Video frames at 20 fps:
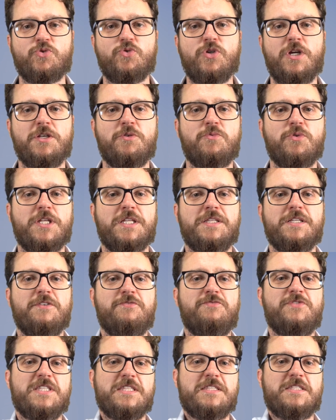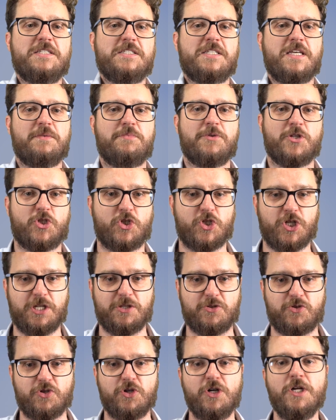un'aliquota del
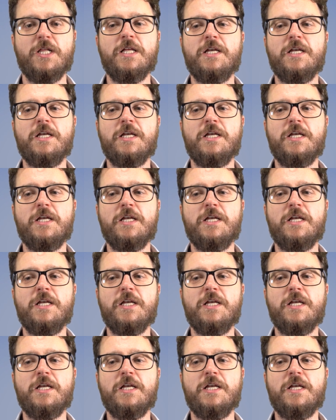26%.